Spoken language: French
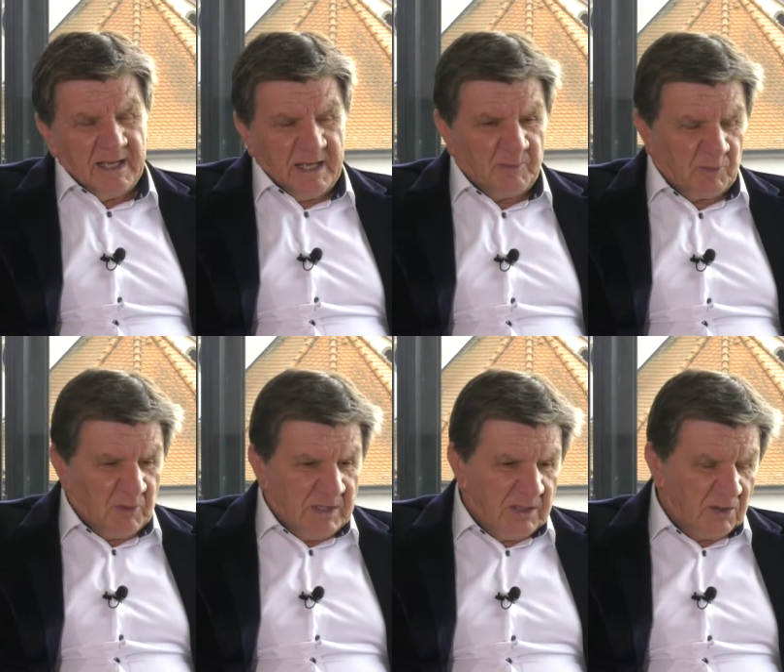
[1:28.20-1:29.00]
Et
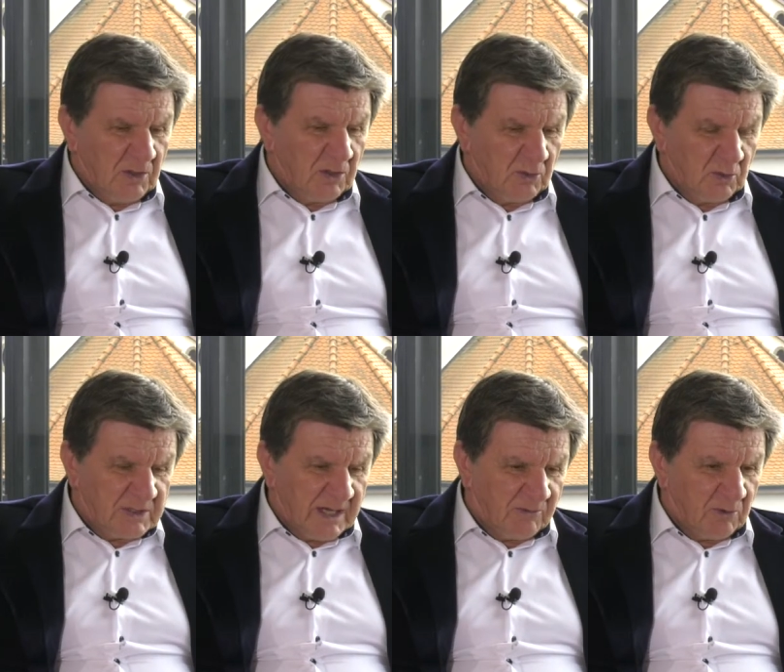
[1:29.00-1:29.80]
puis, euh,
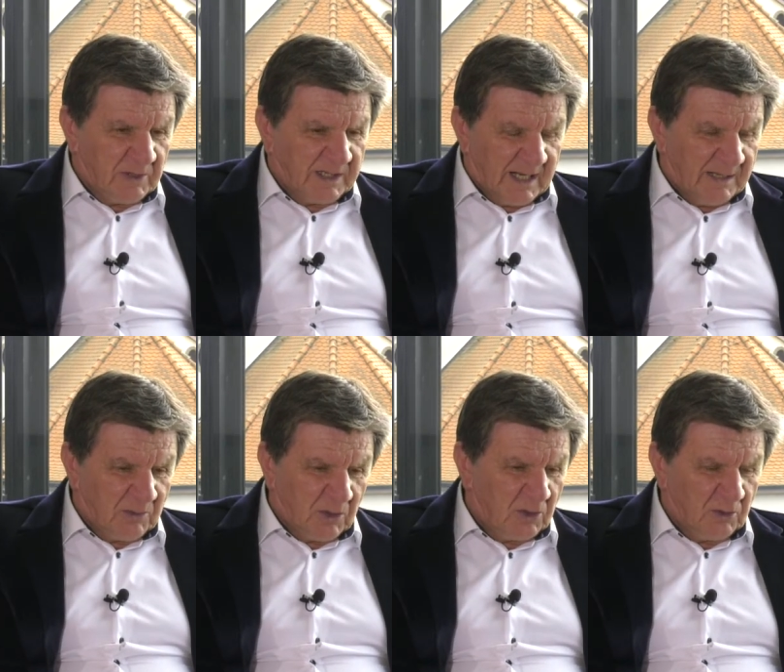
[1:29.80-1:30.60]
nous avons
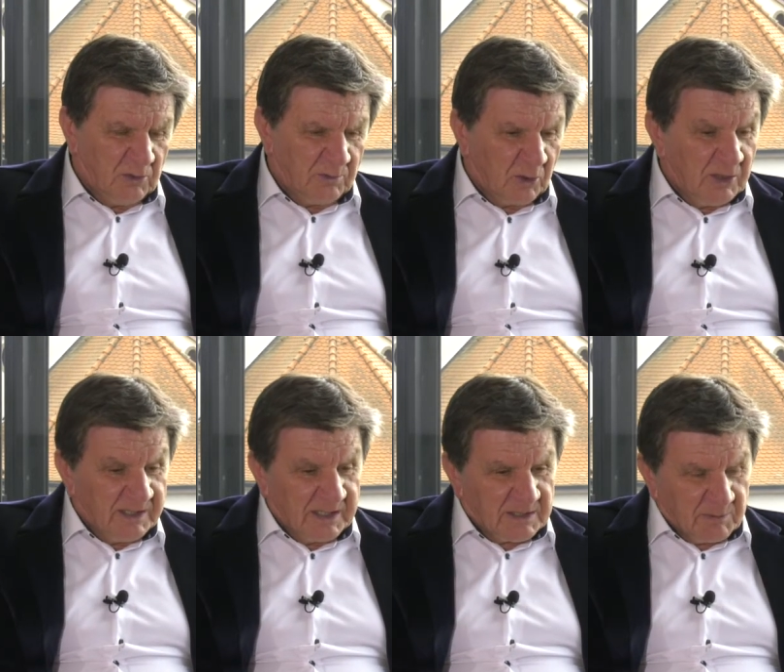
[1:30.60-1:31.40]
également une
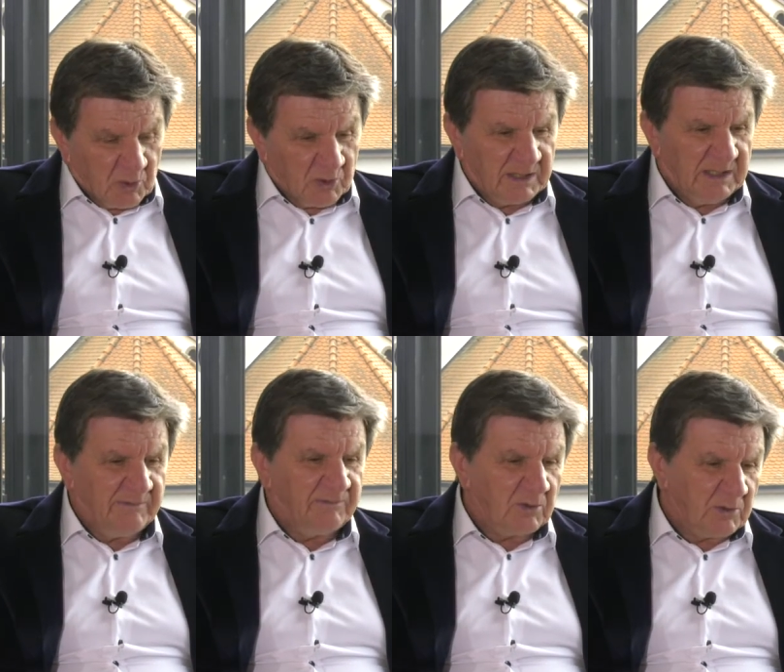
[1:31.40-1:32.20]
politique
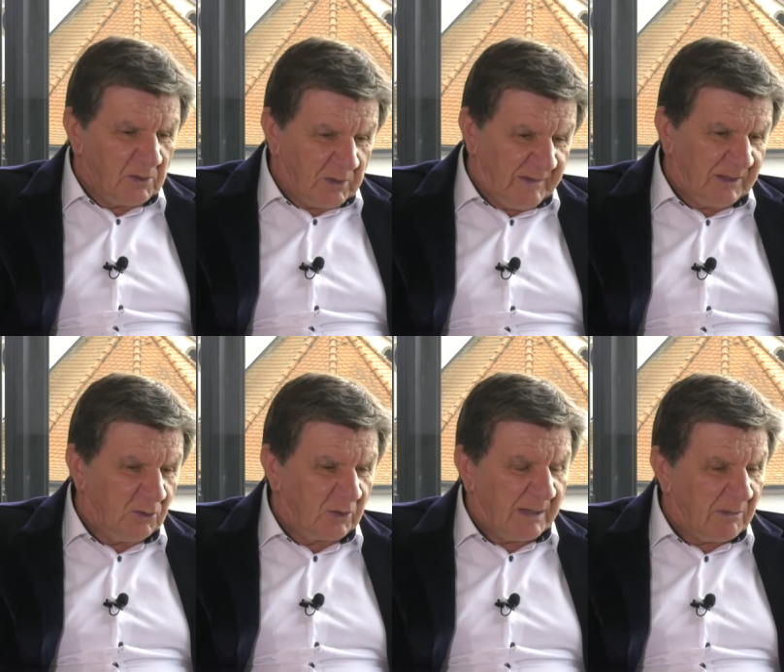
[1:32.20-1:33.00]
sportive, euh, avec
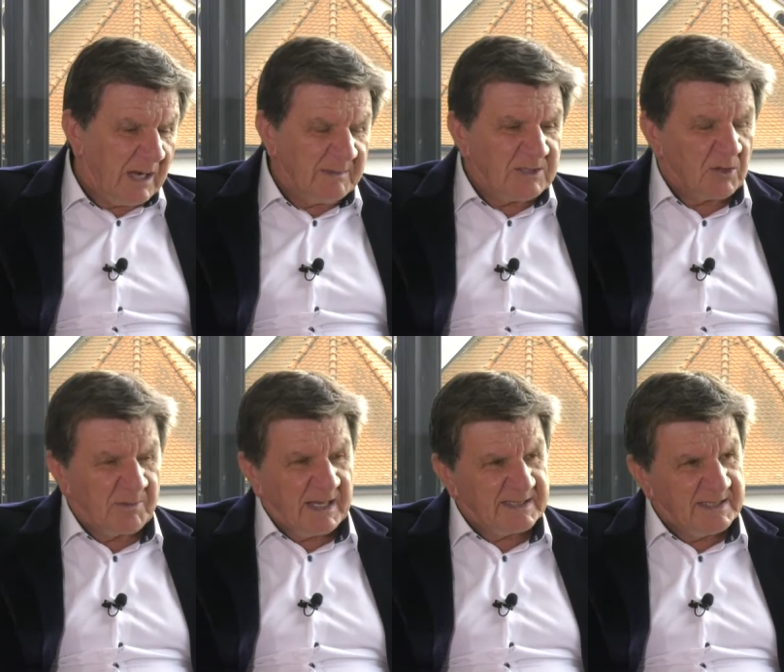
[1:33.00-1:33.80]
notamment la mise en
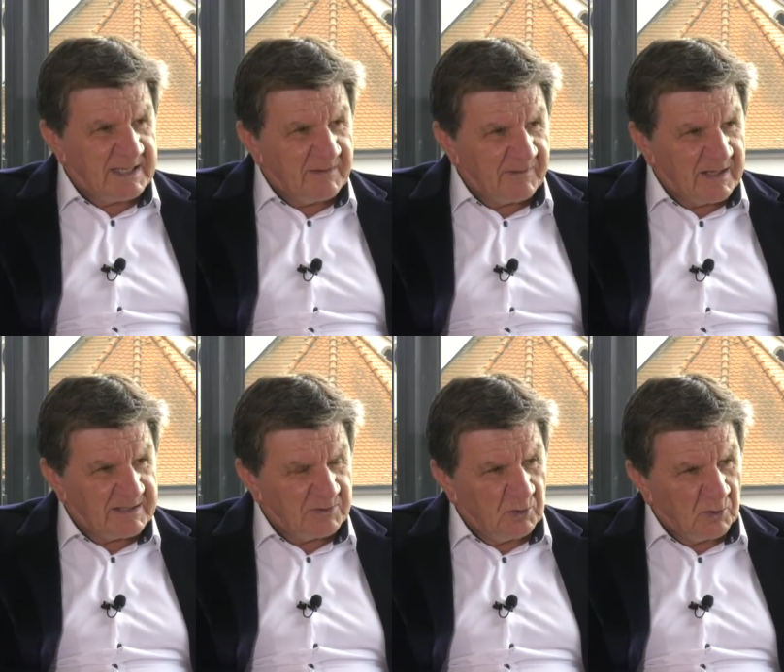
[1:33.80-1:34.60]
place des
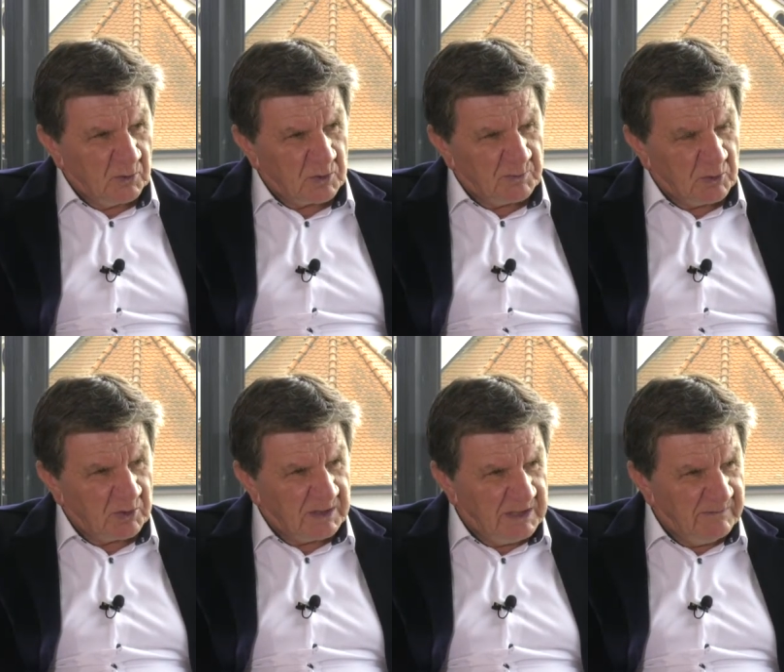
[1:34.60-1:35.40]
infrastructures
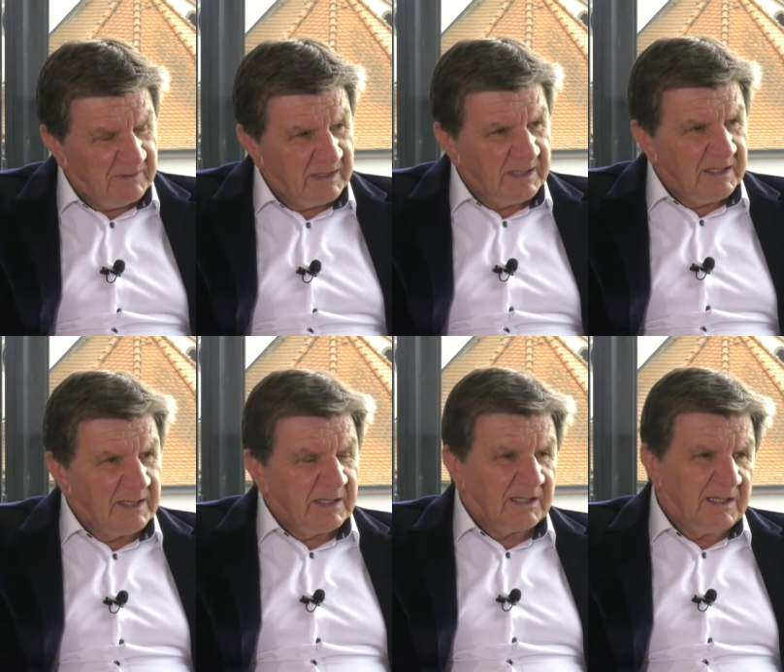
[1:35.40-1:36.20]
sportives
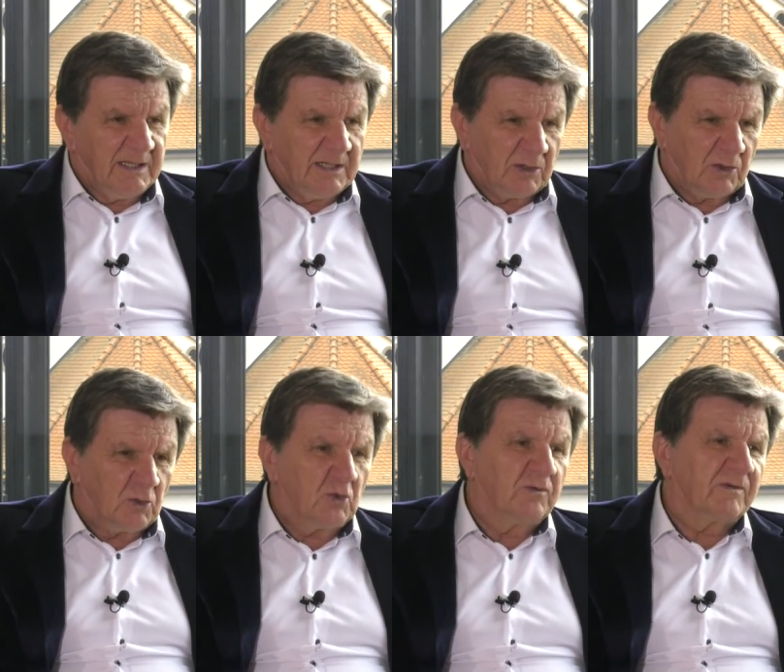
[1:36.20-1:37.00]
qui
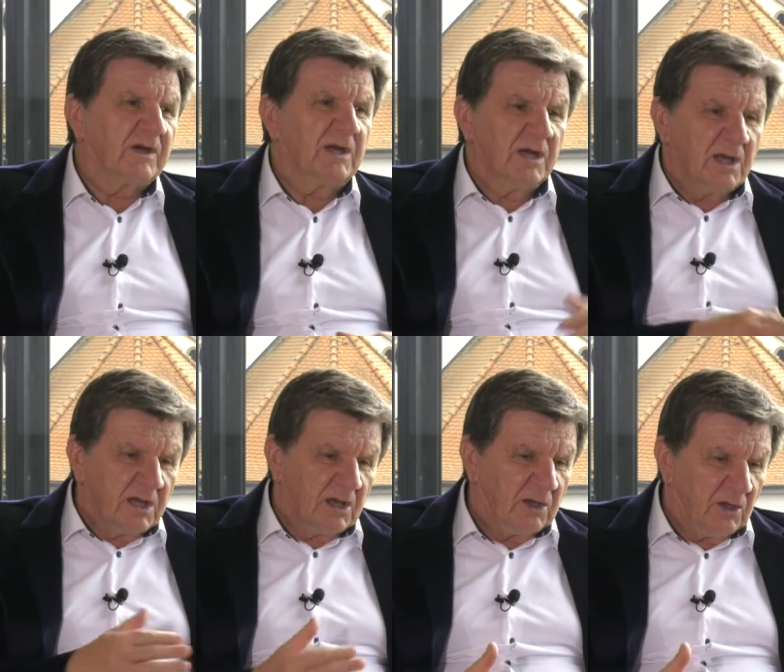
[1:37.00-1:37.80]
couvrent
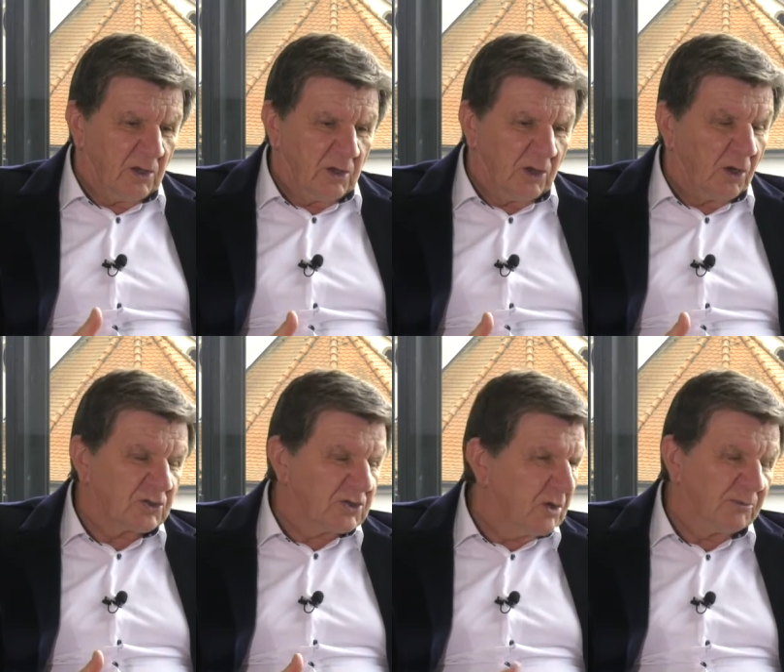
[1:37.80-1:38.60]

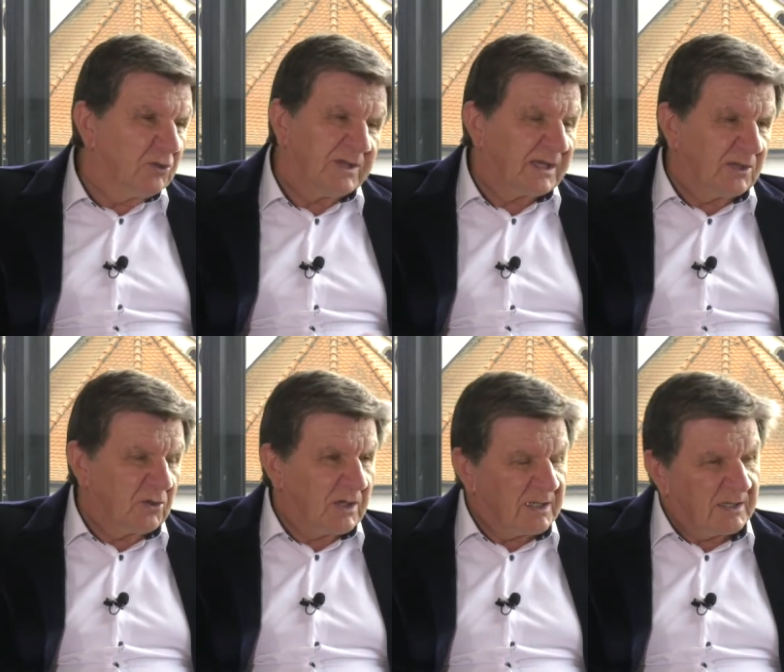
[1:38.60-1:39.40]
l'ensemble du
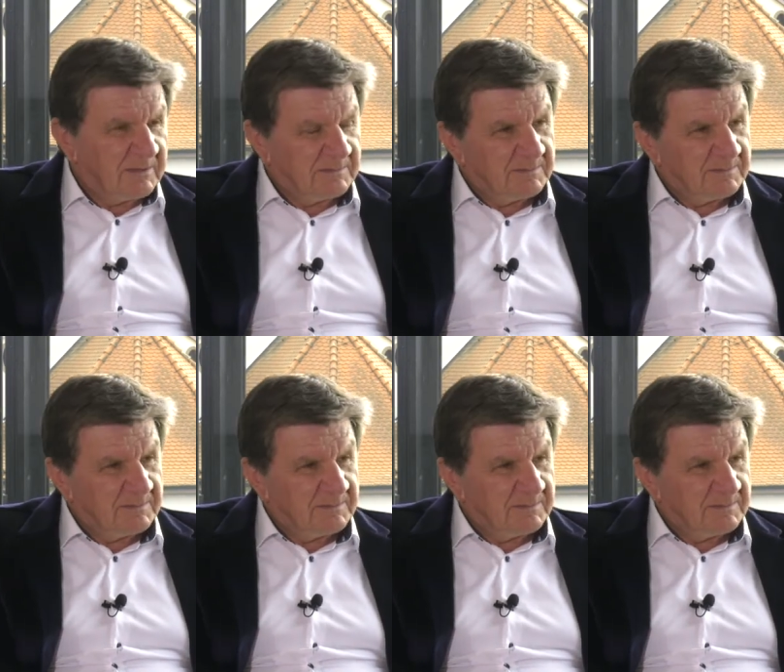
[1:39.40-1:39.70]
territoire.